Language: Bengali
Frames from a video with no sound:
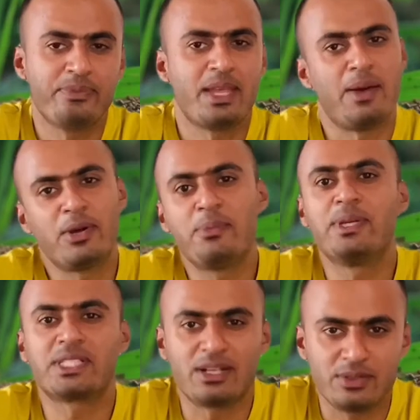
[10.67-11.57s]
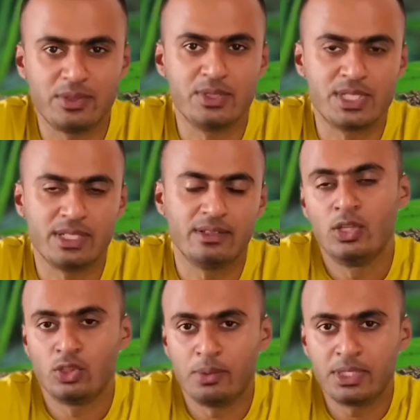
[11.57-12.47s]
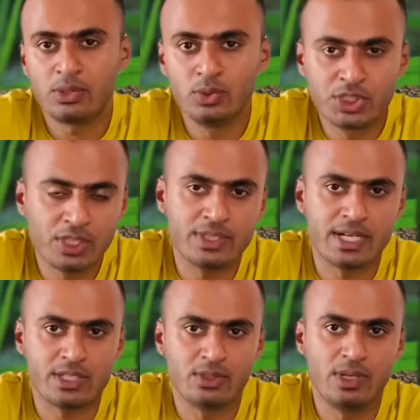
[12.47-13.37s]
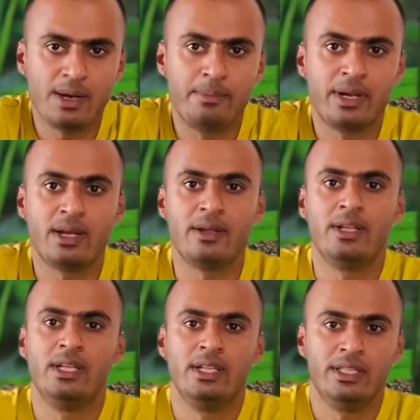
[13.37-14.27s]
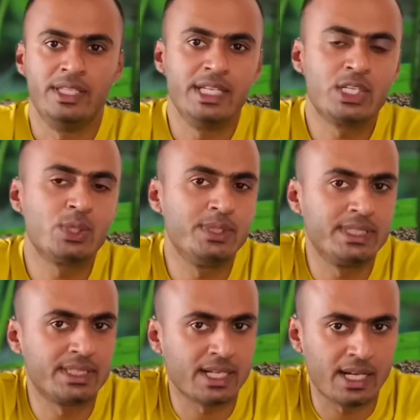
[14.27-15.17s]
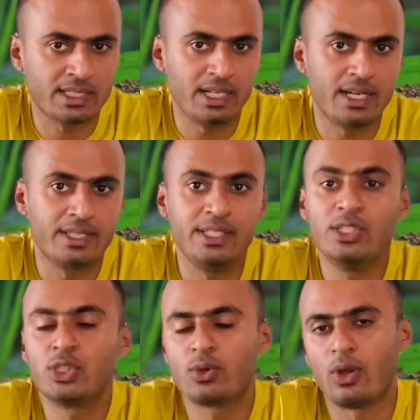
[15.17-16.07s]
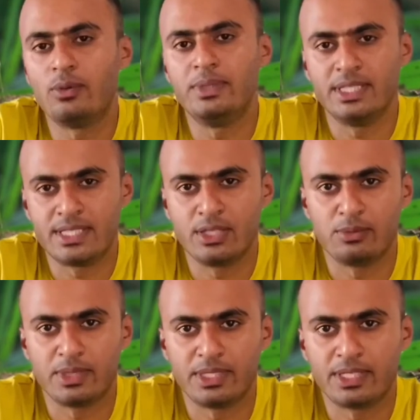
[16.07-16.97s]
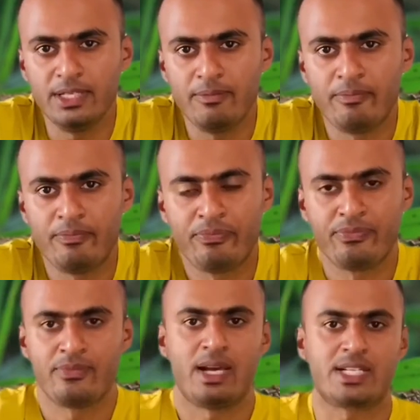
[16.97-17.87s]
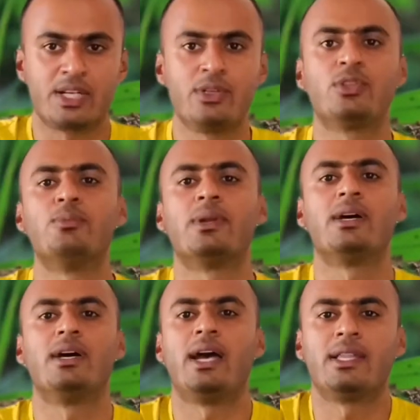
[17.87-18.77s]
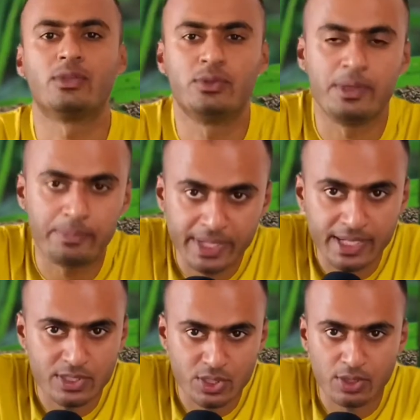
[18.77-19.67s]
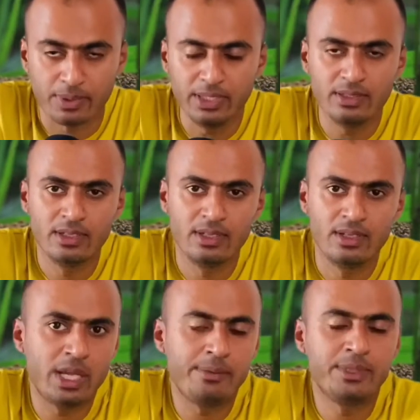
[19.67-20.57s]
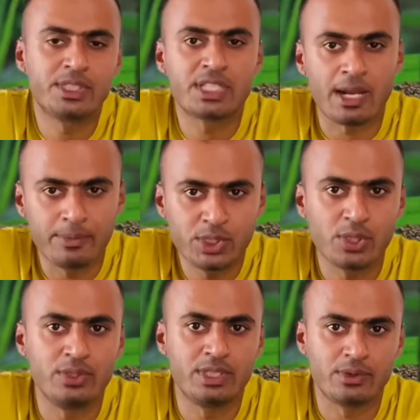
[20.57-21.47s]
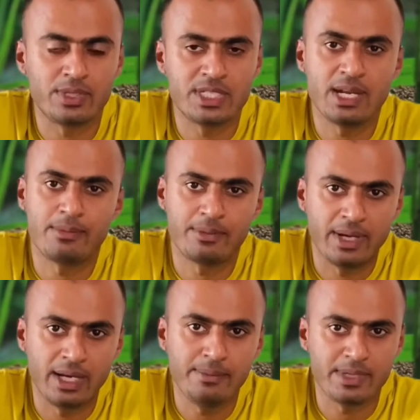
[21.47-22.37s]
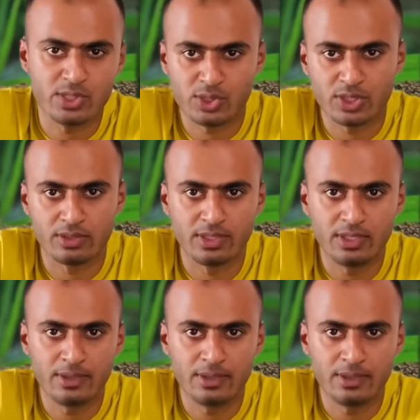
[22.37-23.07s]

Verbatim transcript: আমার বেশ আনন্দ হচ্ছে তোমাদেরকে উৎসাহ দেওয়ার জন্য আমরা দেড়শো দিস্তা খাতা আর তিনশো কলম দিয়েছি তোমাদেরকে আশা করি তোমরা এতক্ষণে পেয়ে গেছো সবাই এর বিষয়ে সার্বিক সহায়তা করেছেন আমার ভাই মাসুদ সর্দার